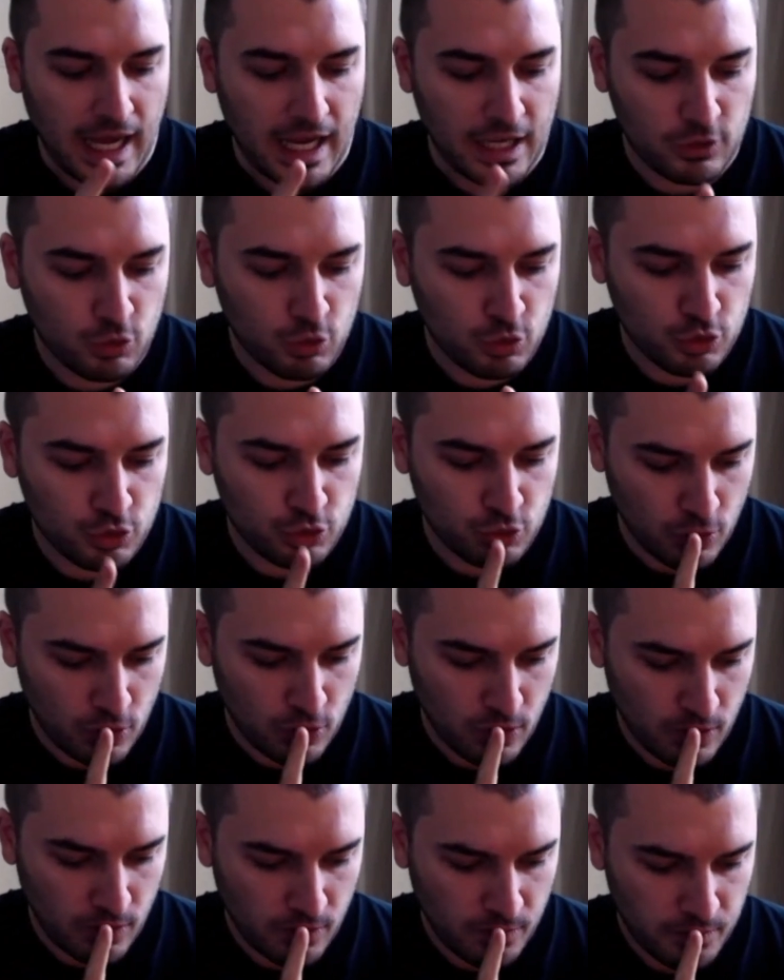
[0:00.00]
A
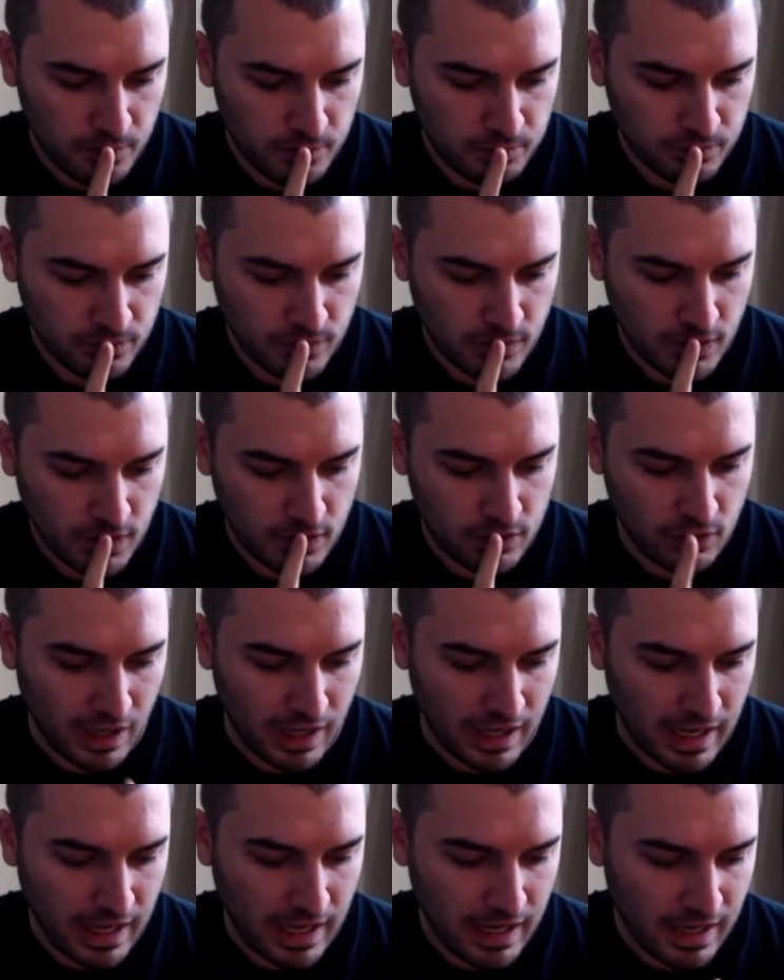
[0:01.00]
toujours, non,
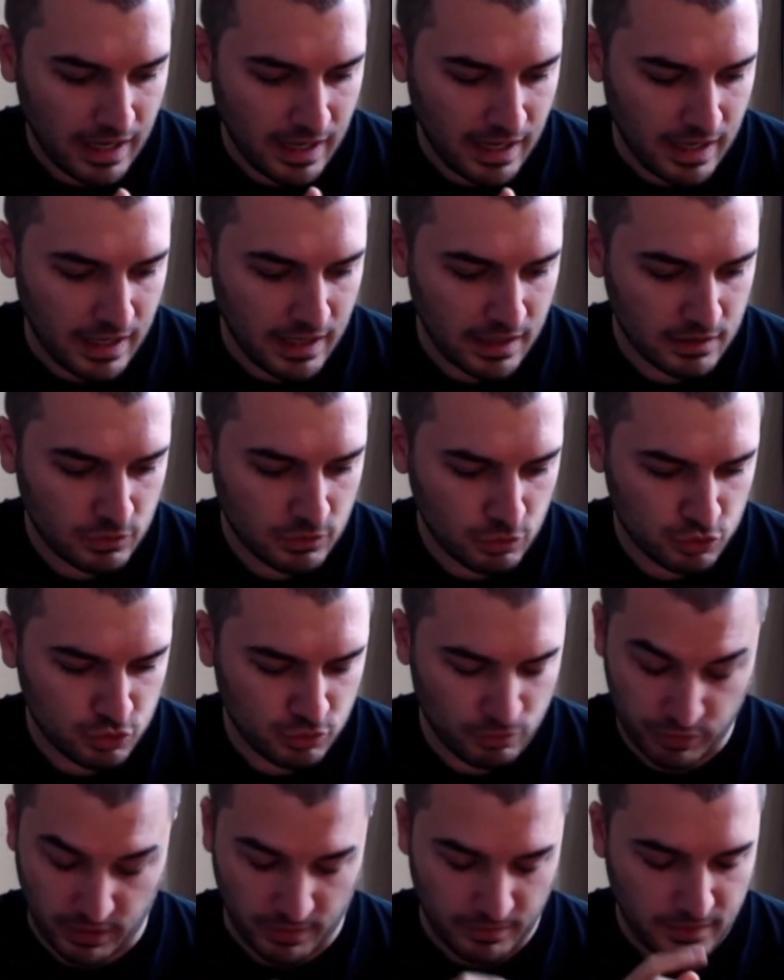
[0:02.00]
a un
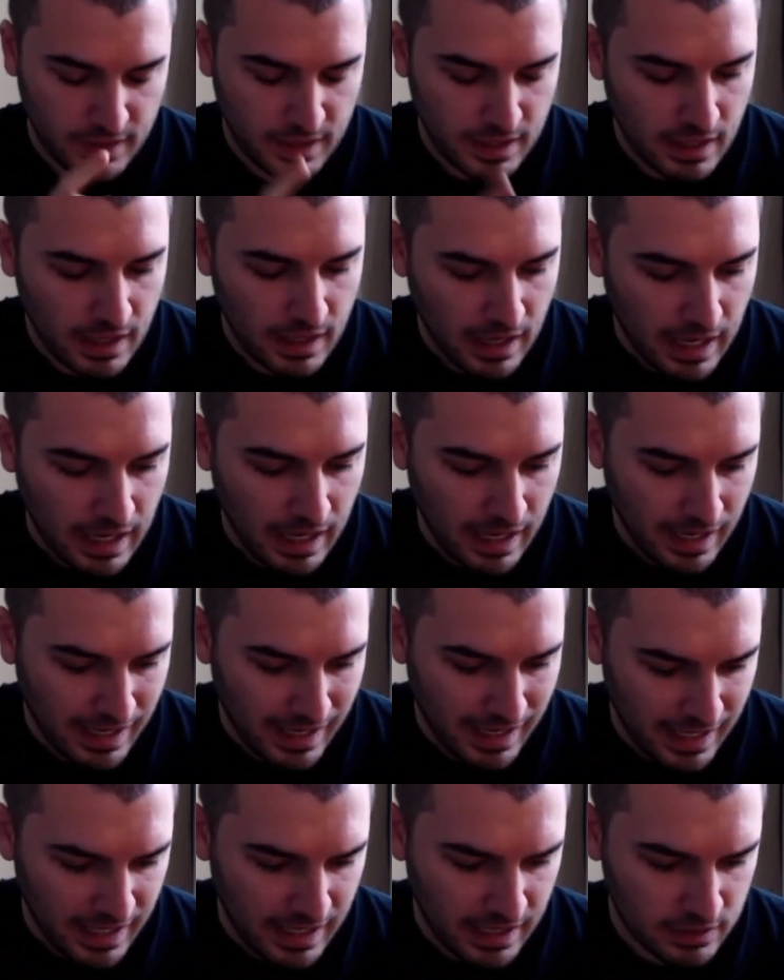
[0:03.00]
toujours, putain.
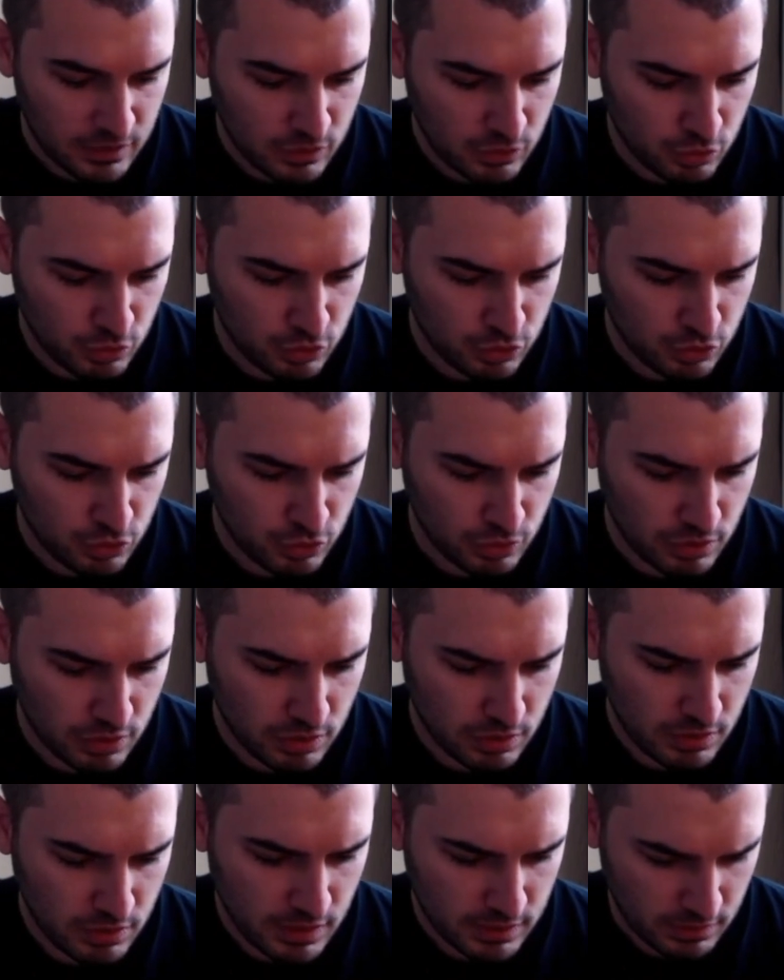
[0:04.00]
A un
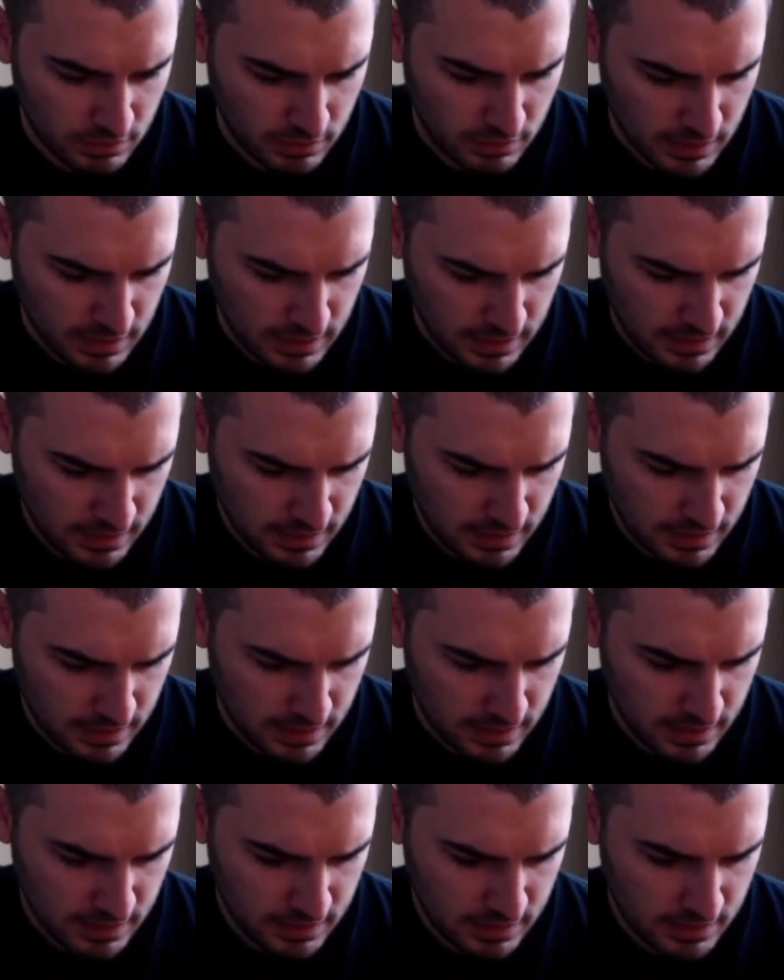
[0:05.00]
toujours, attends, a
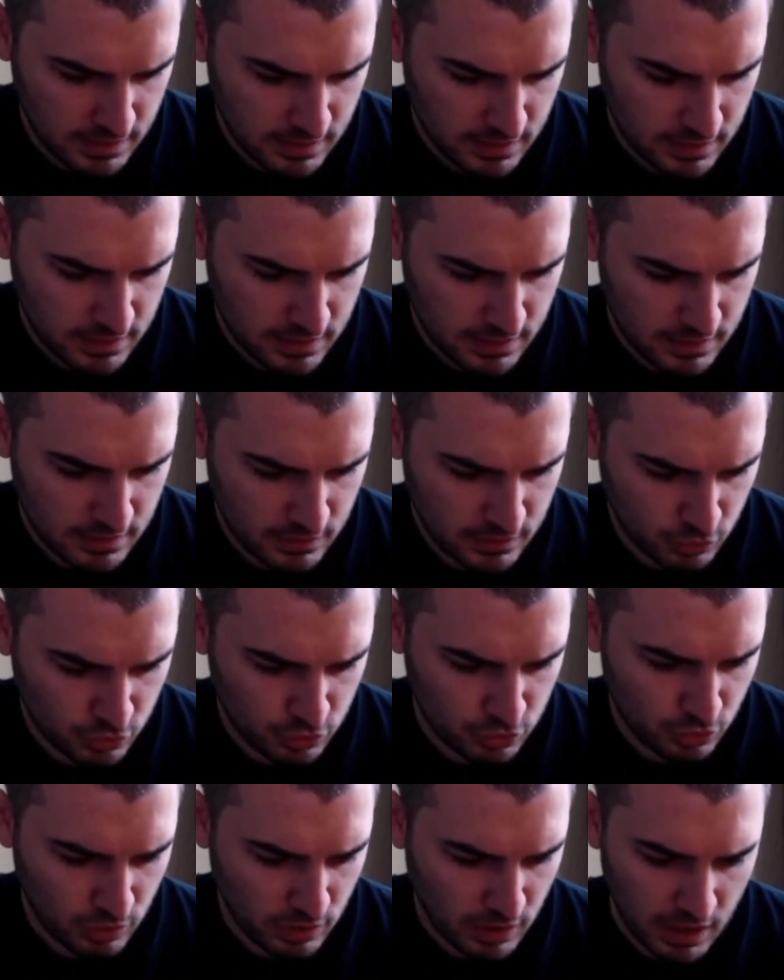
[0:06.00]
un
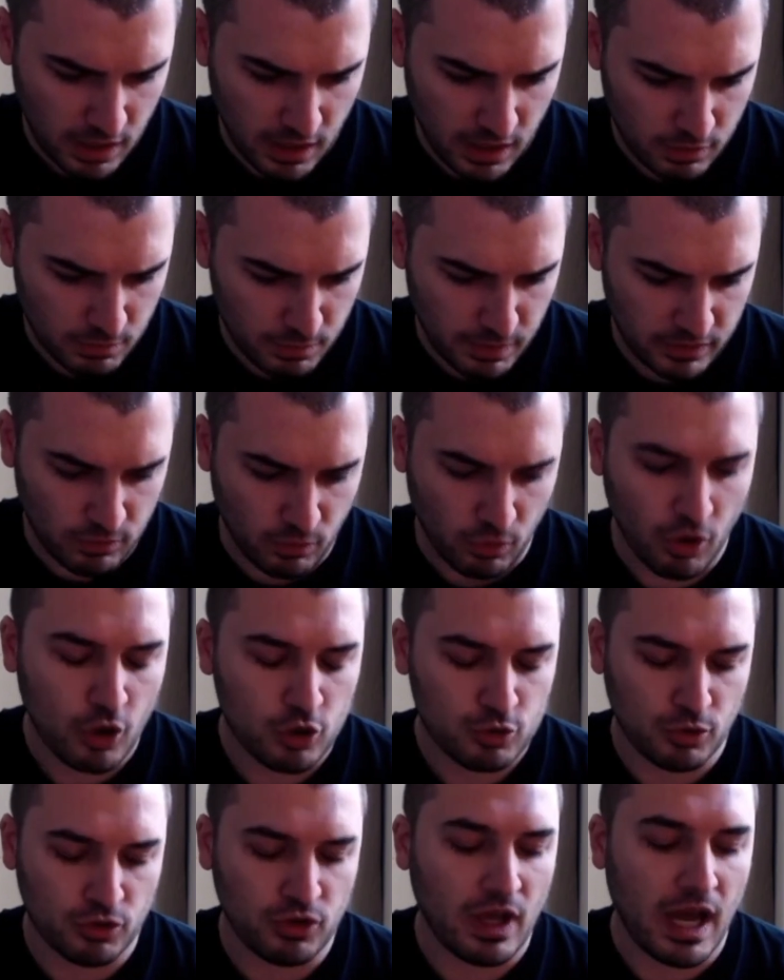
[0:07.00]
toujours un complexe. Bon,
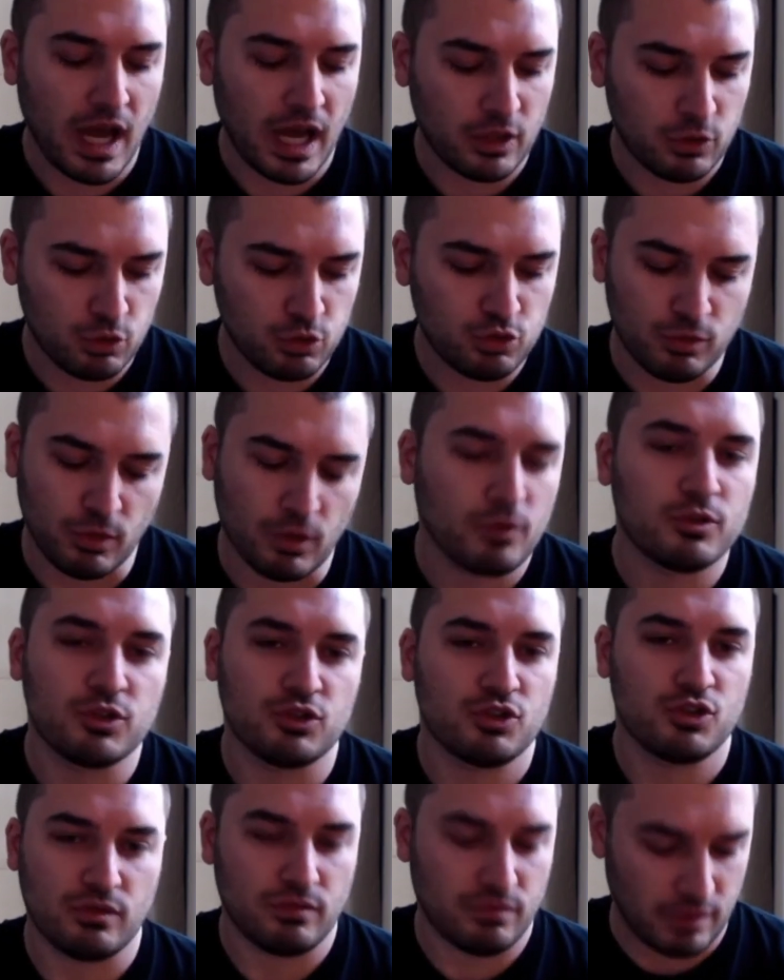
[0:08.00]
je pense, a toujours,
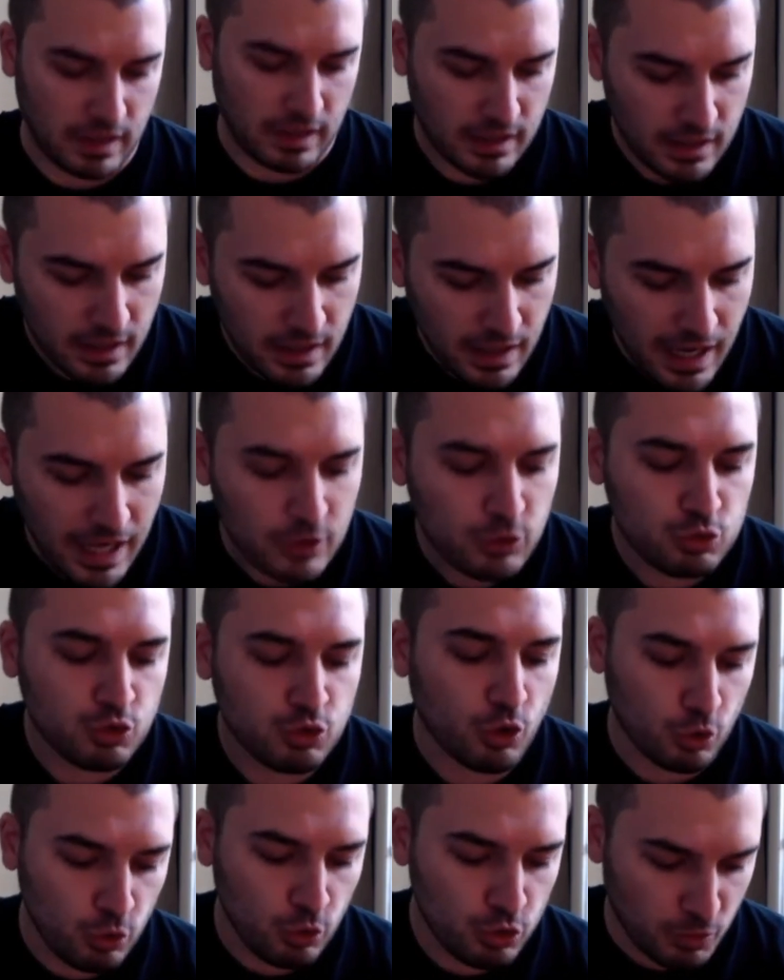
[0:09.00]
enfin, a
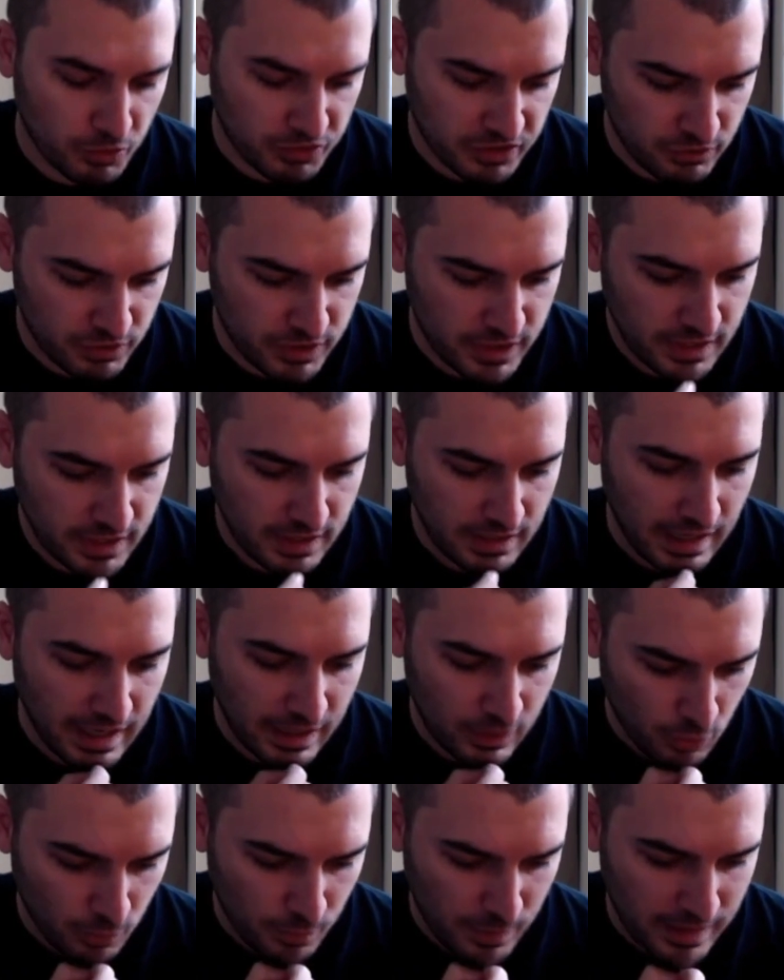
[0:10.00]
toujours eu, je pense qu'il veut dire,
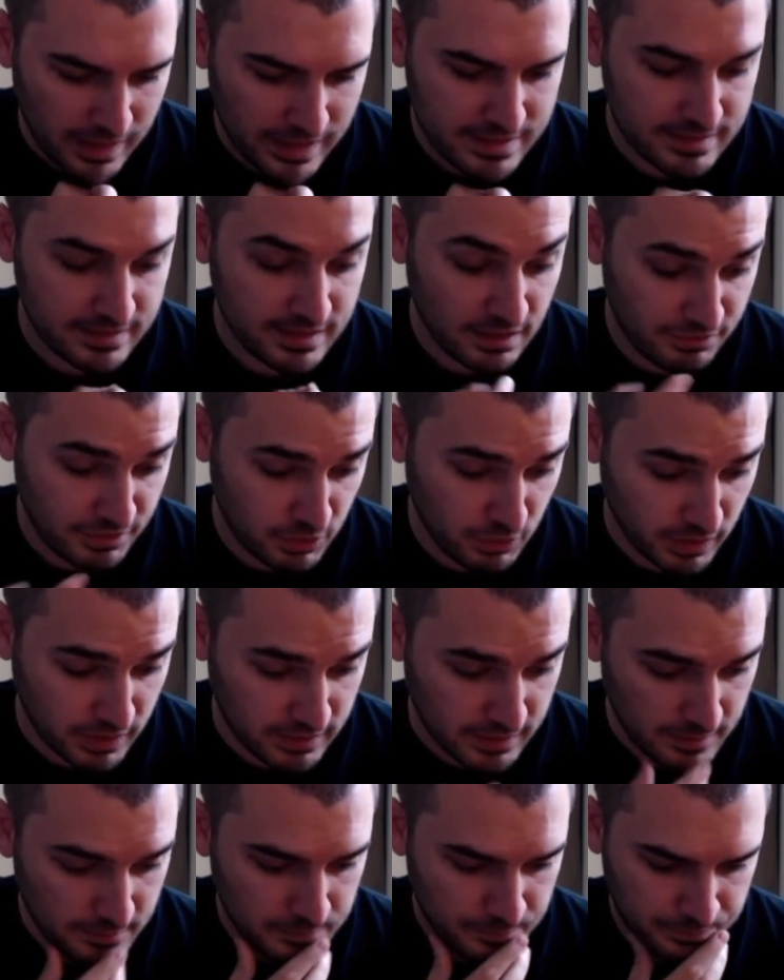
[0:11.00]
un complexe
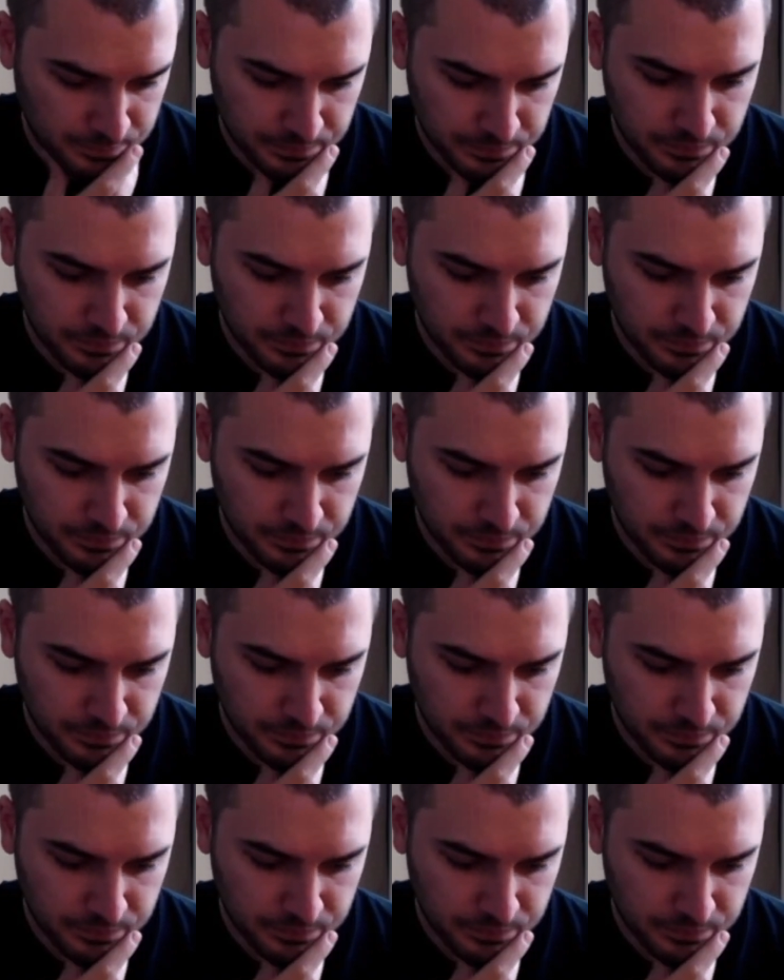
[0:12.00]
d'infériorité.